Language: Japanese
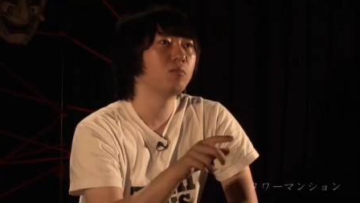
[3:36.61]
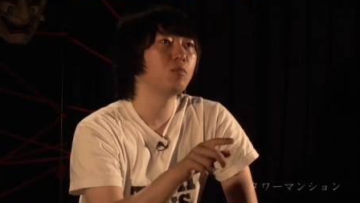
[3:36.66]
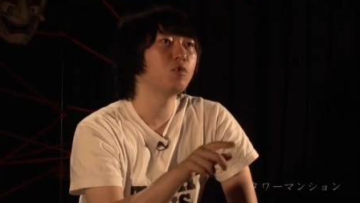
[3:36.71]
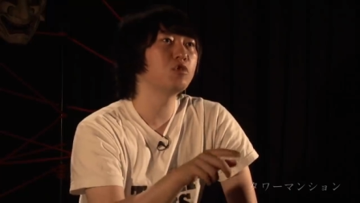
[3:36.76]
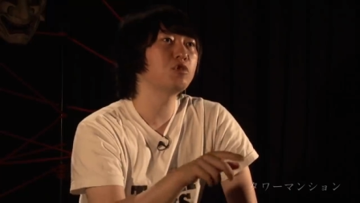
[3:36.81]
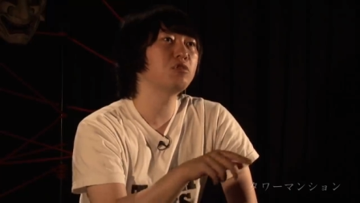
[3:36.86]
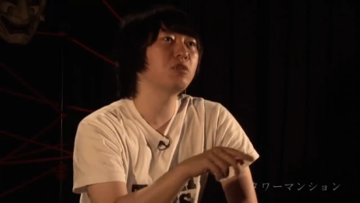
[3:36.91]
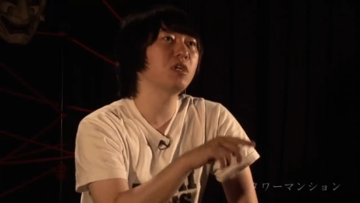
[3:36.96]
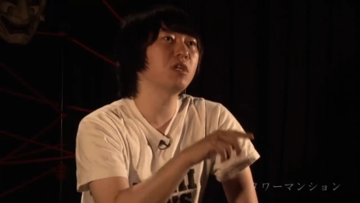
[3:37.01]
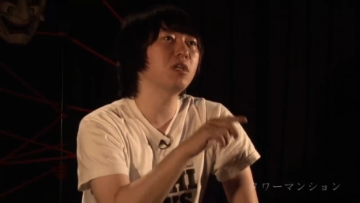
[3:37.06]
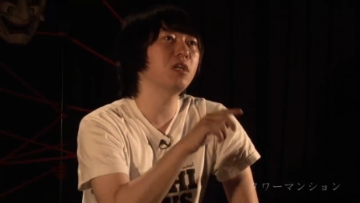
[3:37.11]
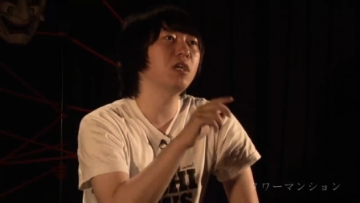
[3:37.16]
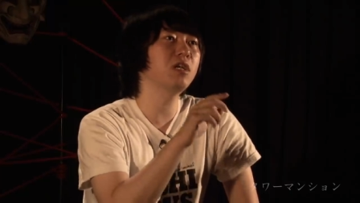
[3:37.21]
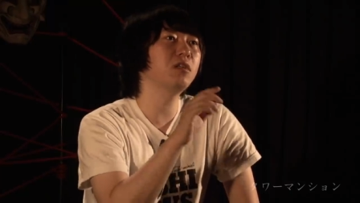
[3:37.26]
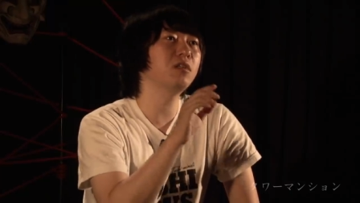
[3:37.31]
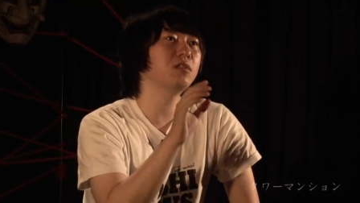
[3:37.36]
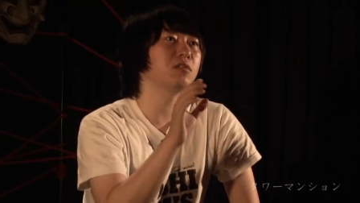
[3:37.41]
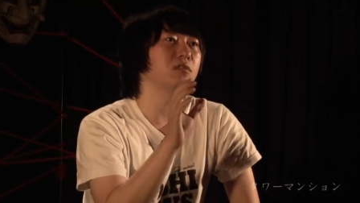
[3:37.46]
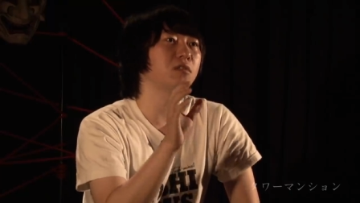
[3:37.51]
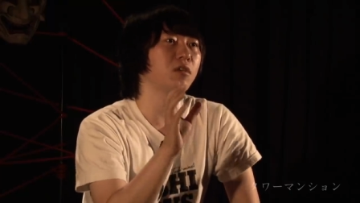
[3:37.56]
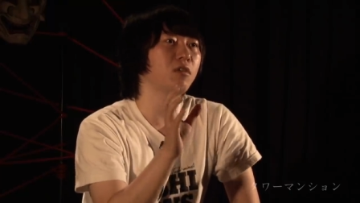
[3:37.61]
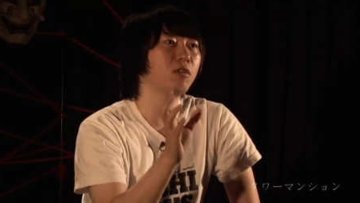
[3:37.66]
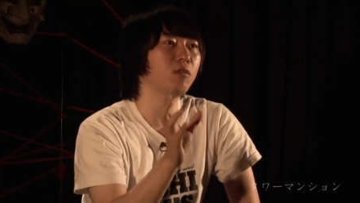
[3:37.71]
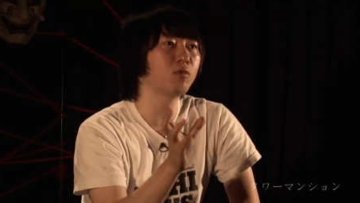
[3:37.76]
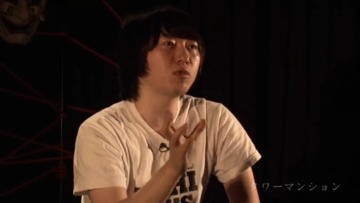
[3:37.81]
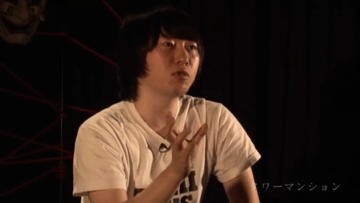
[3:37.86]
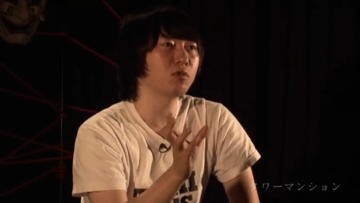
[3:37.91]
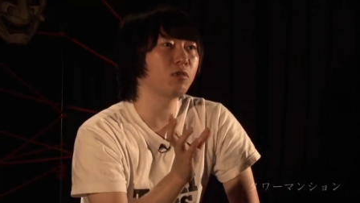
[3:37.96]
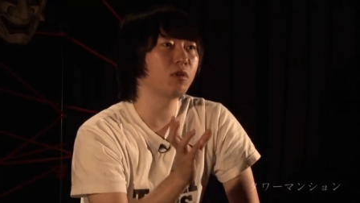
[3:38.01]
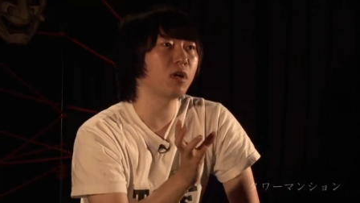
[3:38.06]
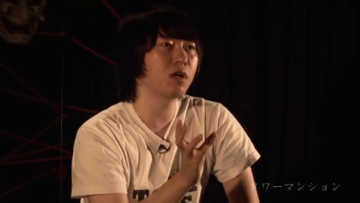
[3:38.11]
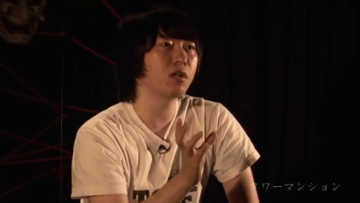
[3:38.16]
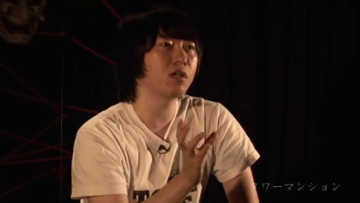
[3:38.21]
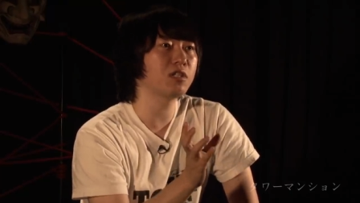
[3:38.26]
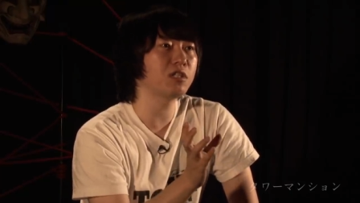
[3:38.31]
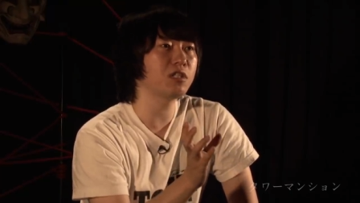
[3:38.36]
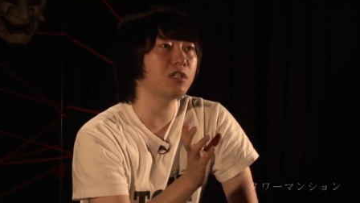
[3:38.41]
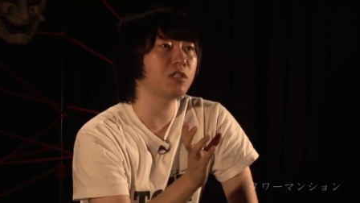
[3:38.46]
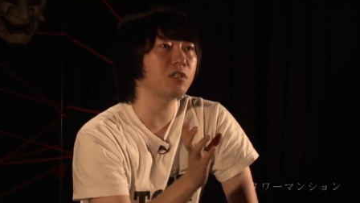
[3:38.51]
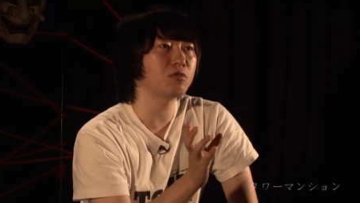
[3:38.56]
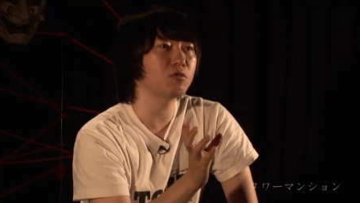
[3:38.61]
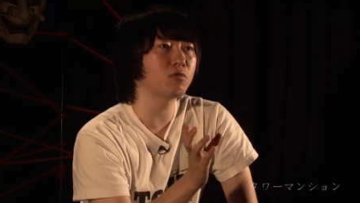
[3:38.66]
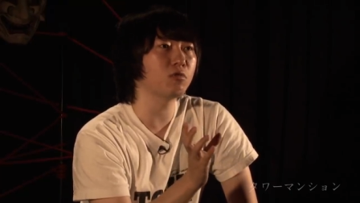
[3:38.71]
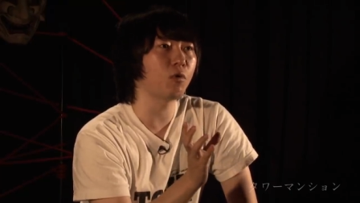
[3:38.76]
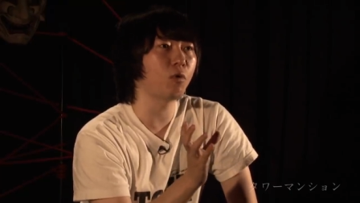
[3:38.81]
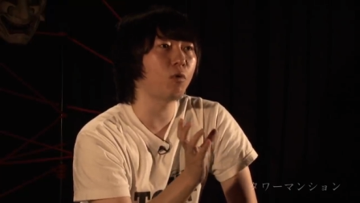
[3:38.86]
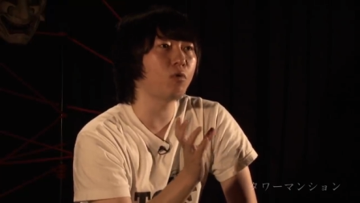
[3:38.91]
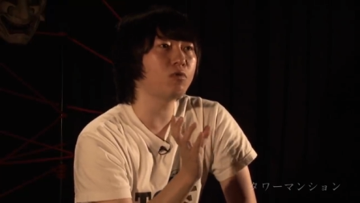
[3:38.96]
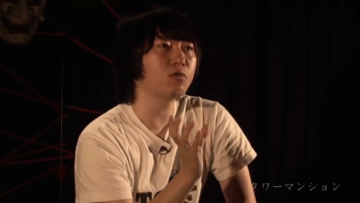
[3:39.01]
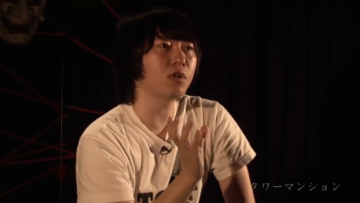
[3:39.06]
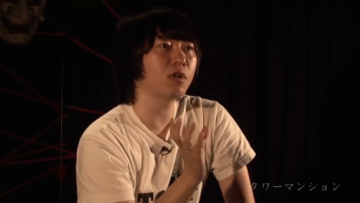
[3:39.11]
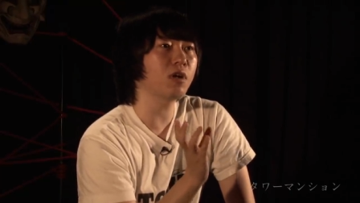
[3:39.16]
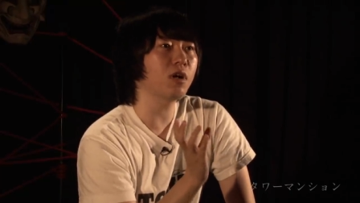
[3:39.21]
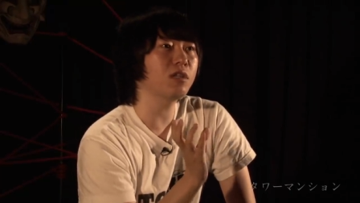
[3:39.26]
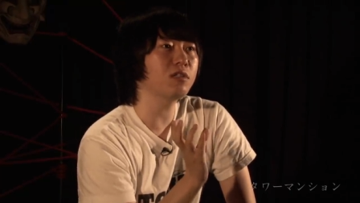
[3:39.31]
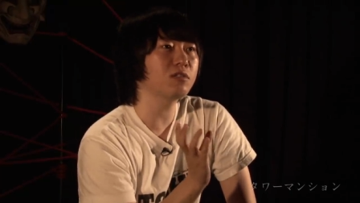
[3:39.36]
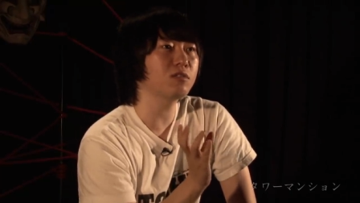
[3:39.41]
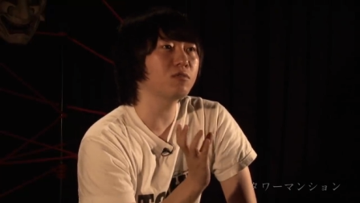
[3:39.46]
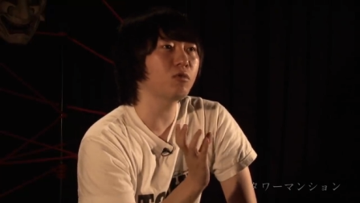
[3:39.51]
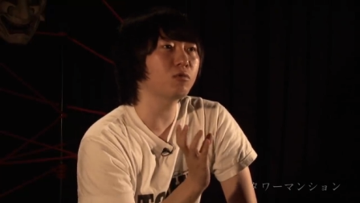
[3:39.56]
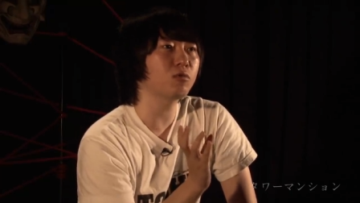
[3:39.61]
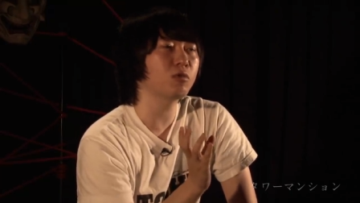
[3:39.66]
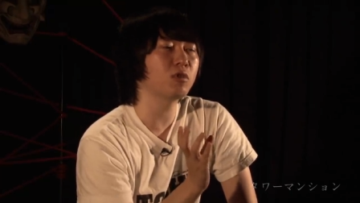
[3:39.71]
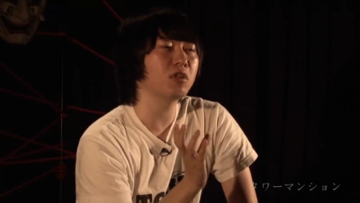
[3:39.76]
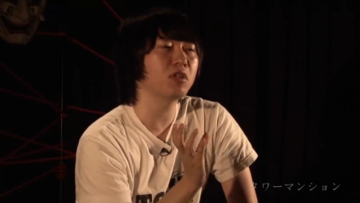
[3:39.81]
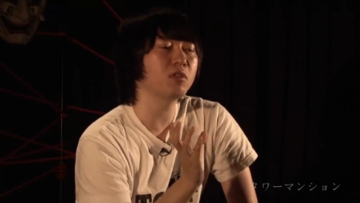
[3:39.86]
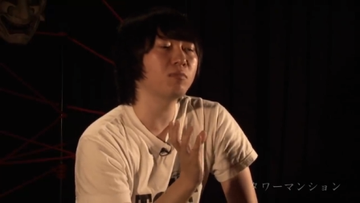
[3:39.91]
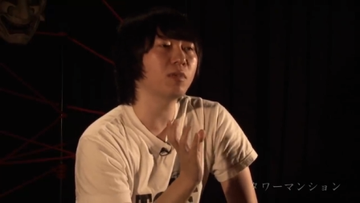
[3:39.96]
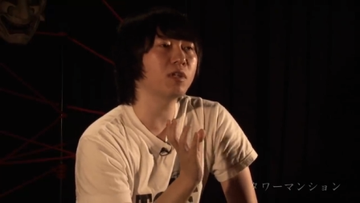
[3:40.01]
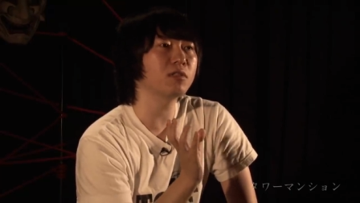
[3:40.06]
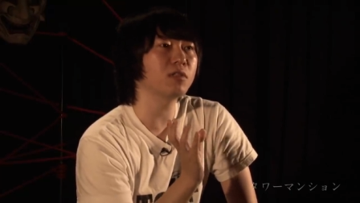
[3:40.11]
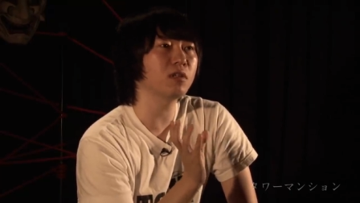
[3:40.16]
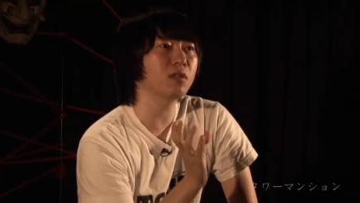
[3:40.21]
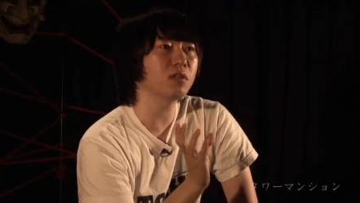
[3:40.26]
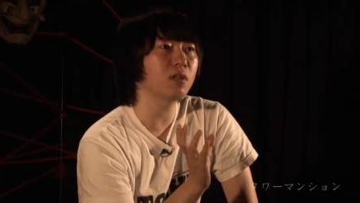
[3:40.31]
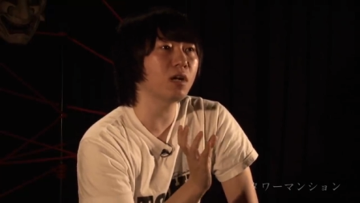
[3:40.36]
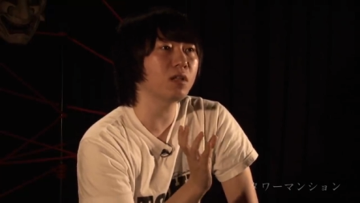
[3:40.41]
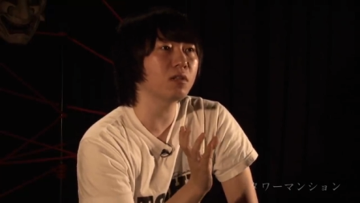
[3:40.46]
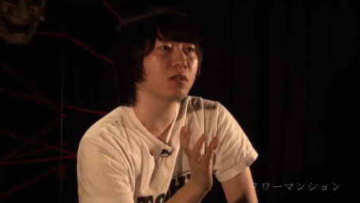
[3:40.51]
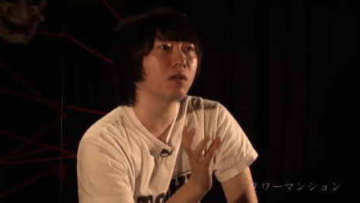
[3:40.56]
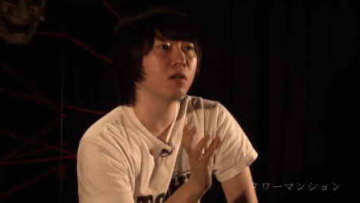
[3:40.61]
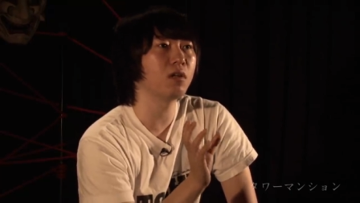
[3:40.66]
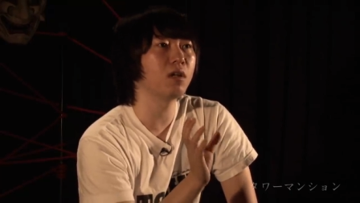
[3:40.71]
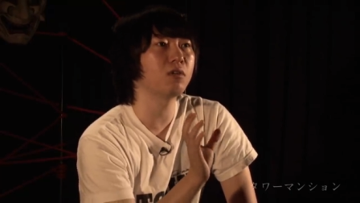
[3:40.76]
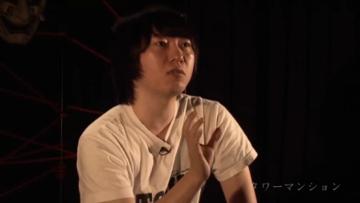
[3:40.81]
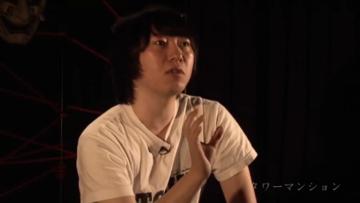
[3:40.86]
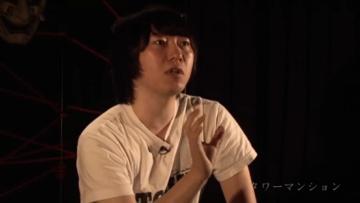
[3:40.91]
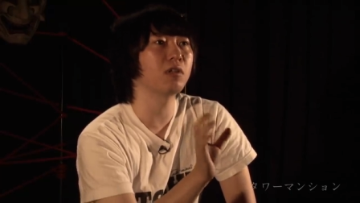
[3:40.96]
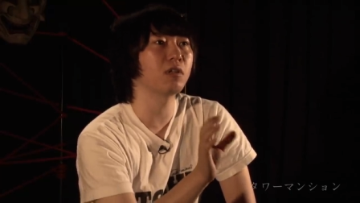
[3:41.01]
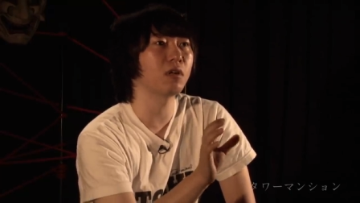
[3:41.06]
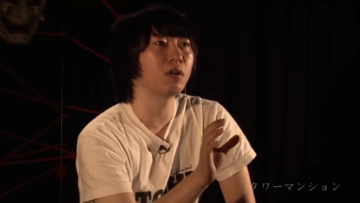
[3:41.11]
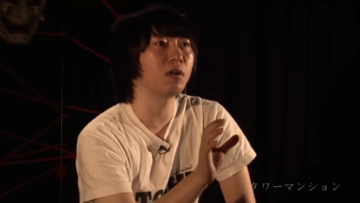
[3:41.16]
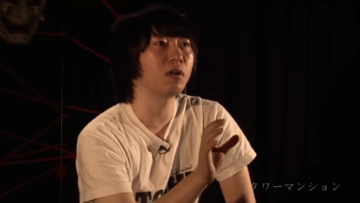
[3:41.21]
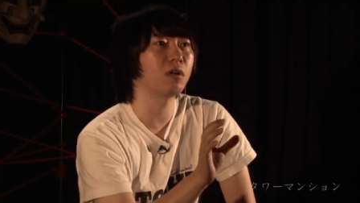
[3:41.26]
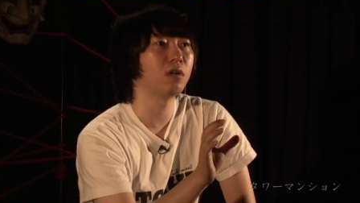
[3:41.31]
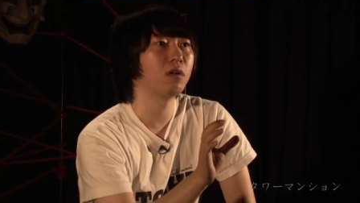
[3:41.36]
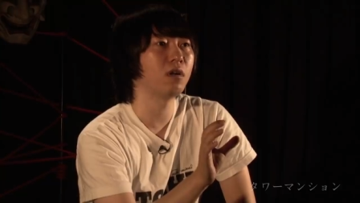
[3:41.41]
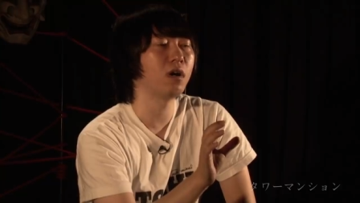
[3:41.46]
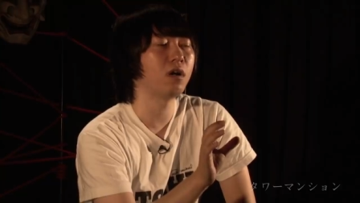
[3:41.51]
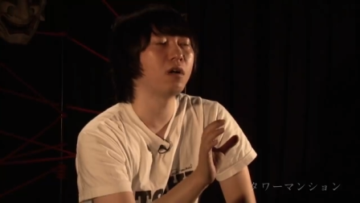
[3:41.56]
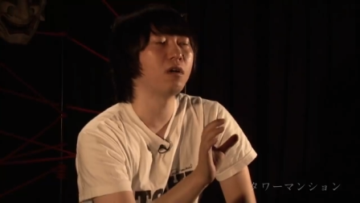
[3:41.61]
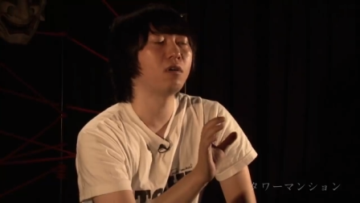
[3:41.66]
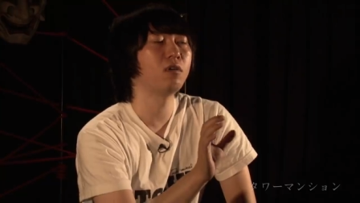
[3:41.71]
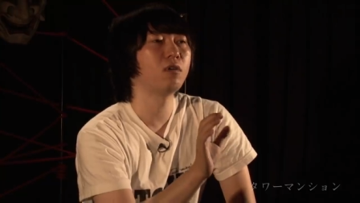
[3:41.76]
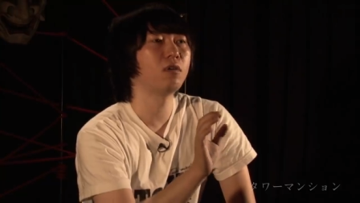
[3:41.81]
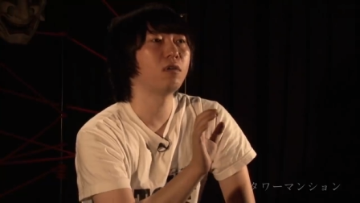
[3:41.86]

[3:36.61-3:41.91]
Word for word: 申し訳ないんですけれどもその話ちょっとお伺いすることできませんかって連絡入れたら「あ、